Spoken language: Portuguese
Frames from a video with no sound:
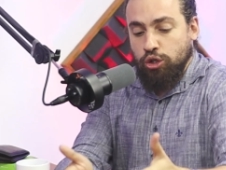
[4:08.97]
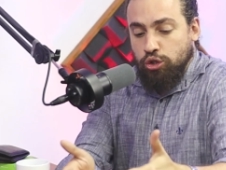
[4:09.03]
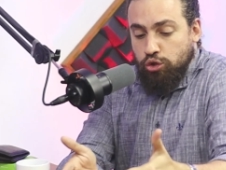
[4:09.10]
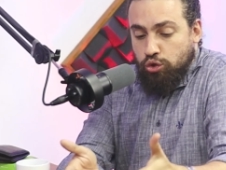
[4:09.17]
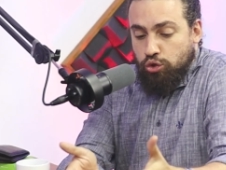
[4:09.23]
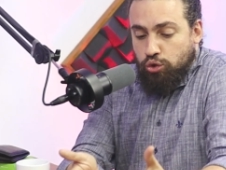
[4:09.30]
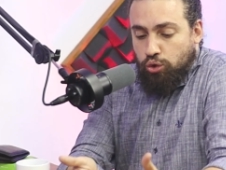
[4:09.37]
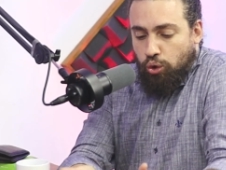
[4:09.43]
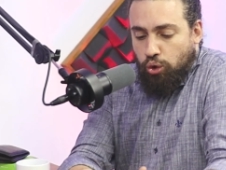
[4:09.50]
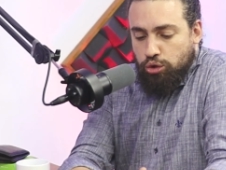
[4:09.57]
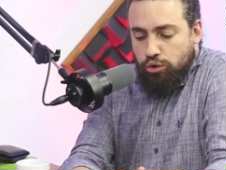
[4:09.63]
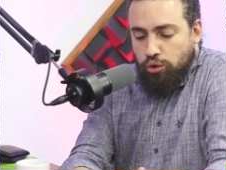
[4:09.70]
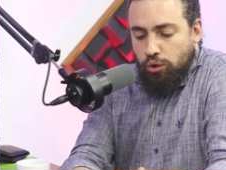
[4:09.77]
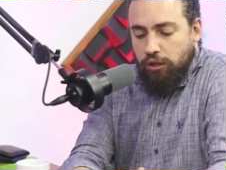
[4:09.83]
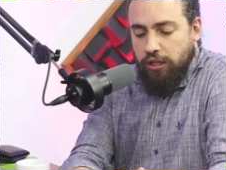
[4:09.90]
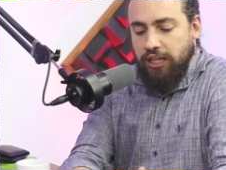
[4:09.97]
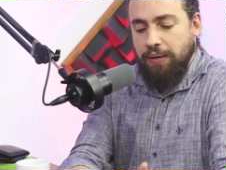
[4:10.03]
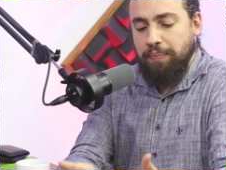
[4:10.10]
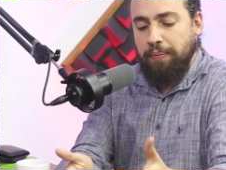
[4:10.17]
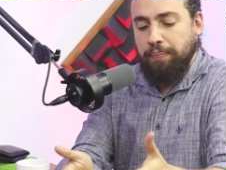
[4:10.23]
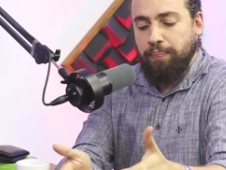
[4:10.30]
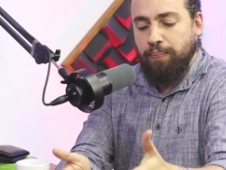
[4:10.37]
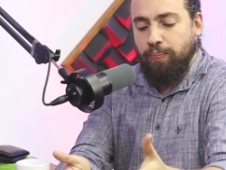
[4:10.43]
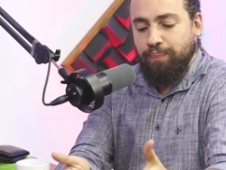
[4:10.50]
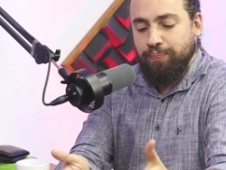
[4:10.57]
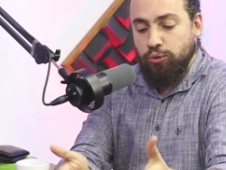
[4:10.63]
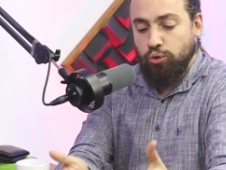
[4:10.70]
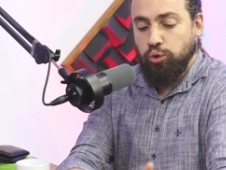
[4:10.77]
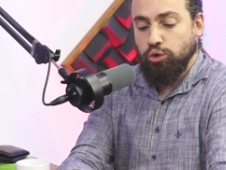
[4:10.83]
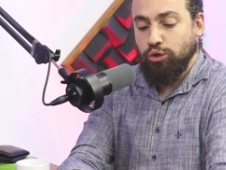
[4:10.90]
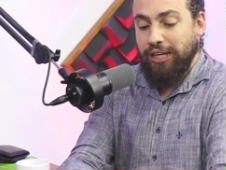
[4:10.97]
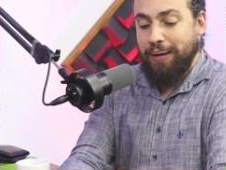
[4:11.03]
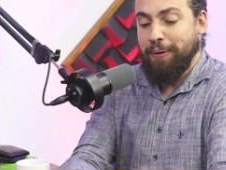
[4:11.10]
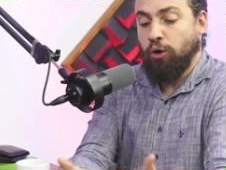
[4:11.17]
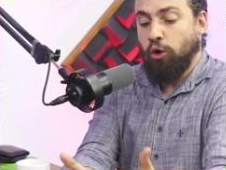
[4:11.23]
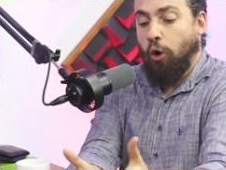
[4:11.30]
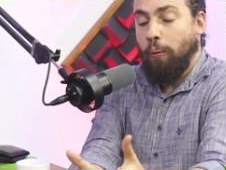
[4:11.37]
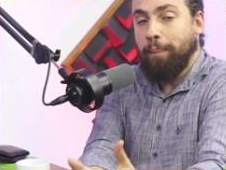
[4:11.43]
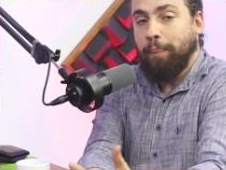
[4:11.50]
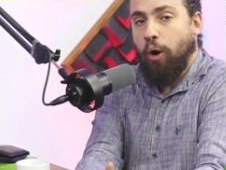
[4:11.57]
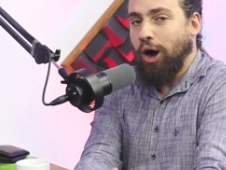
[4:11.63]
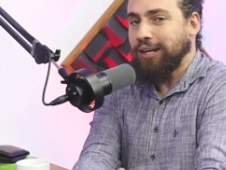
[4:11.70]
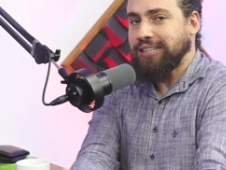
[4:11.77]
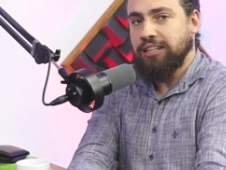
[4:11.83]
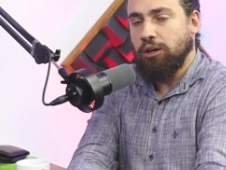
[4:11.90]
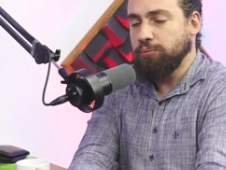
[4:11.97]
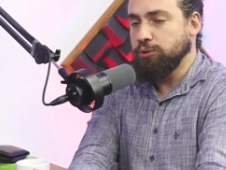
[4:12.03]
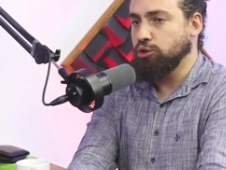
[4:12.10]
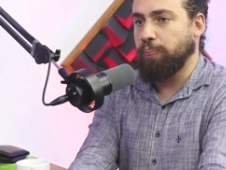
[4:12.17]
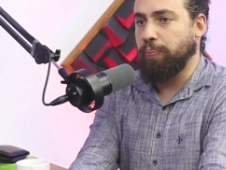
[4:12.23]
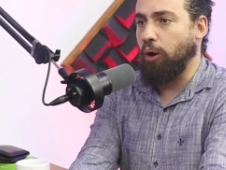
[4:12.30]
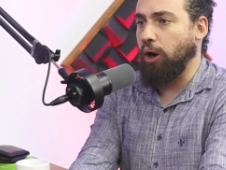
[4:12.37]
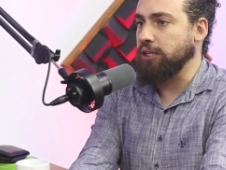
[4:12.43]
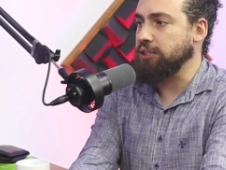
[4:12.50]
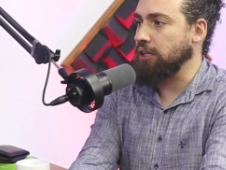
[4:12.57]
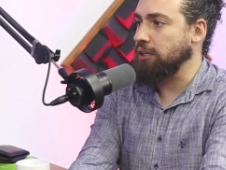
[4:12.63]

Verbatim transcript: Tudo que me. Tudo que me comporta não me suporta.